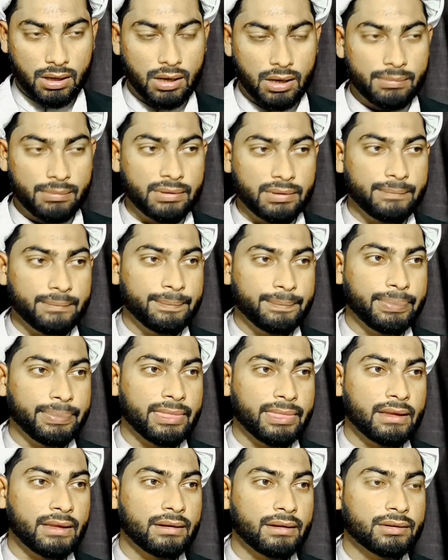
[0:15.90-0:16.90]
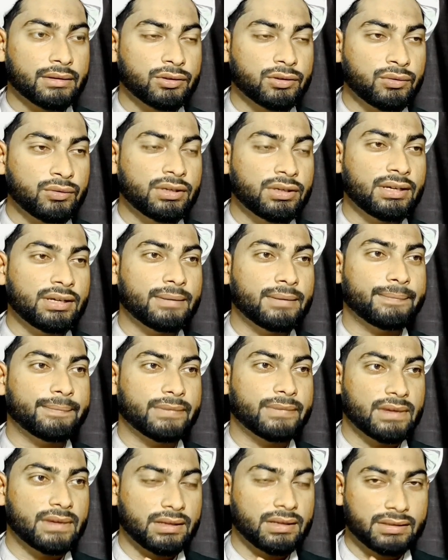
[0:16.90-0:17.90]
अब क्योंकि
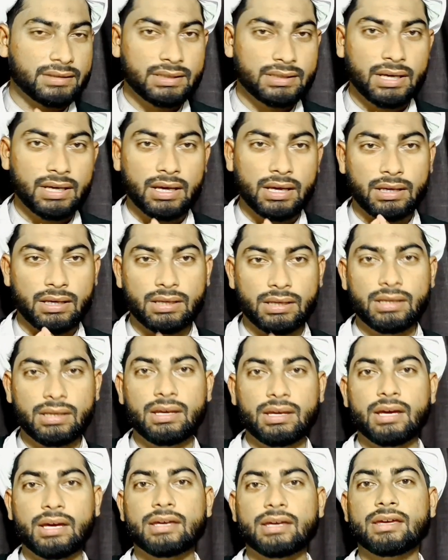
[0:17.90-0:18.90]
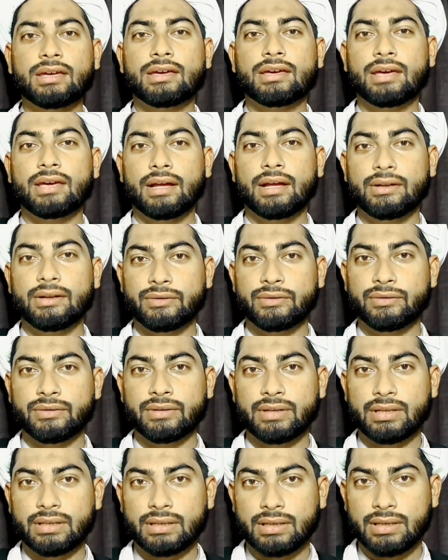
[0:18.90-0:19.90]
शिया ही हकीकी अहल
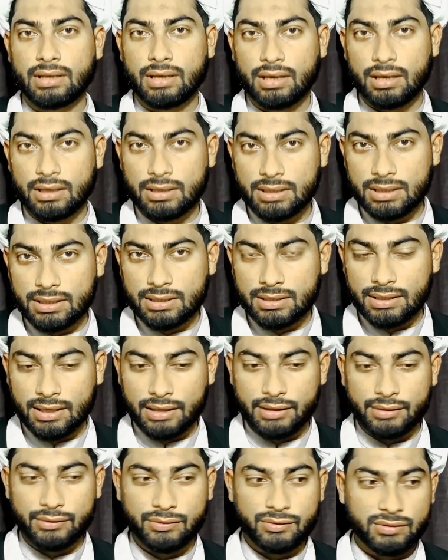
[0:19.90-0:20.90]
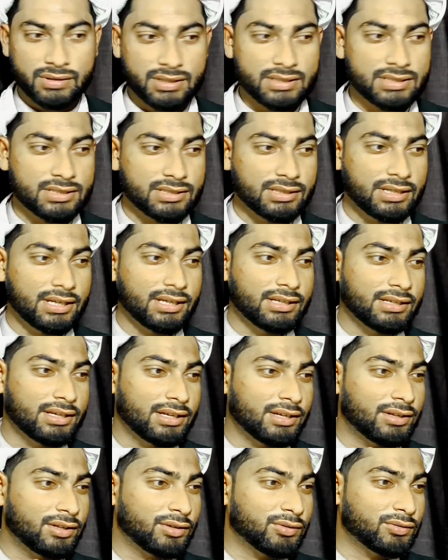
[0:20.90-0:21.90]
सुन्नत हैं हकीकी अहल सुन्नत शिया ही
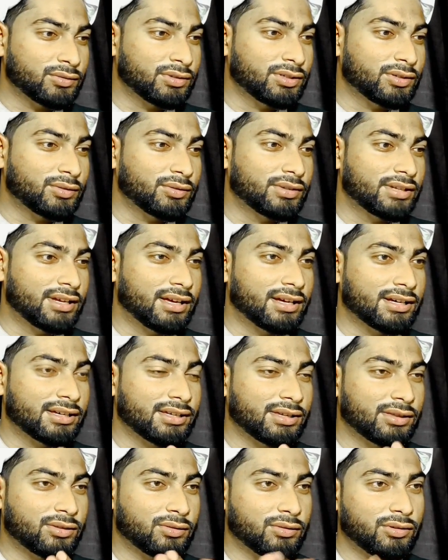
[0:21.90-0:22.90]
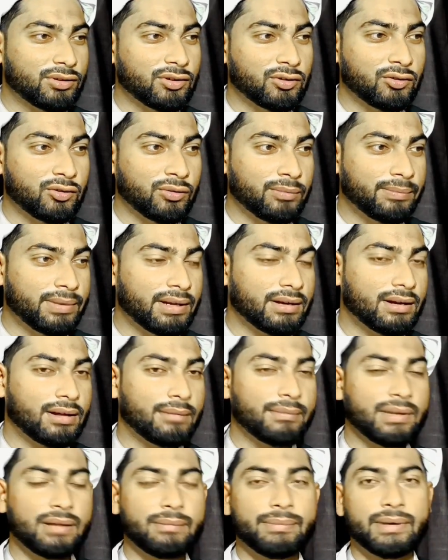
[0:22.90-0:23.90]
हैं रसूल खुदा की सुन्नतों पर
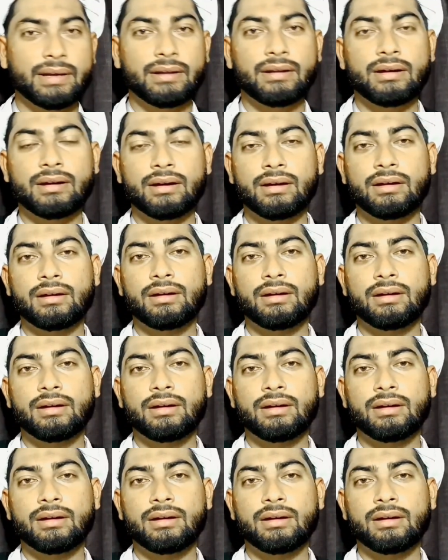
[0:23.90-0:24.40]
अमल पैरा